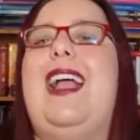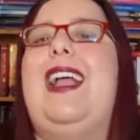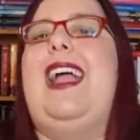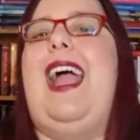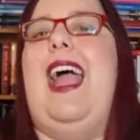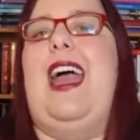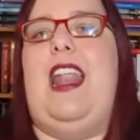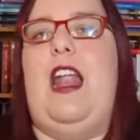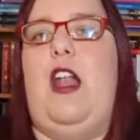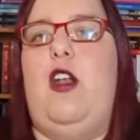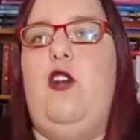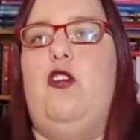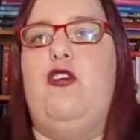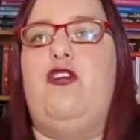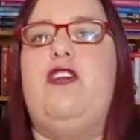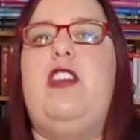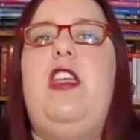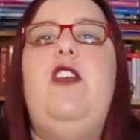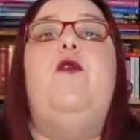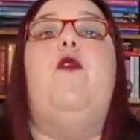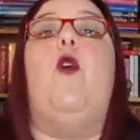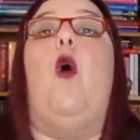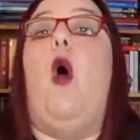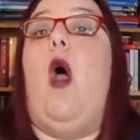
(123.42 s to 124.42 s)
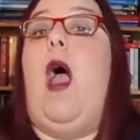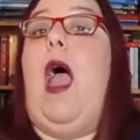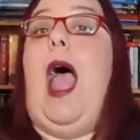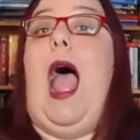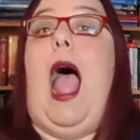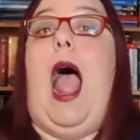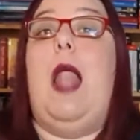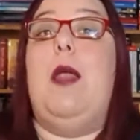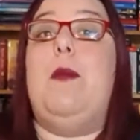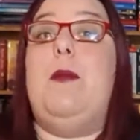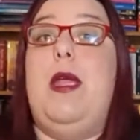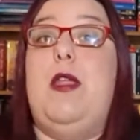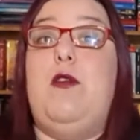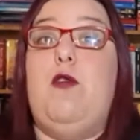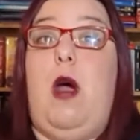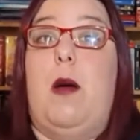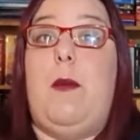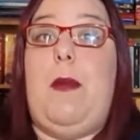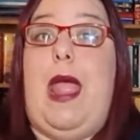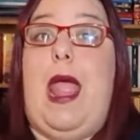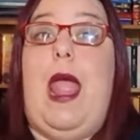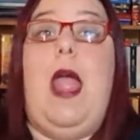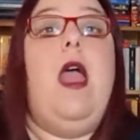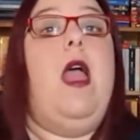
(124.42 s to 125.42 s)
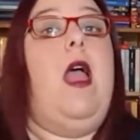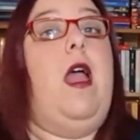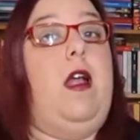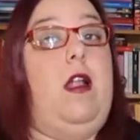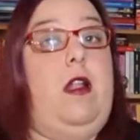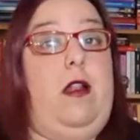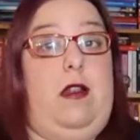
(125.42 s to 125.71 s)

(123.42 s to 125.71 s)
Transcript: cagare allo schifo, almeno a me.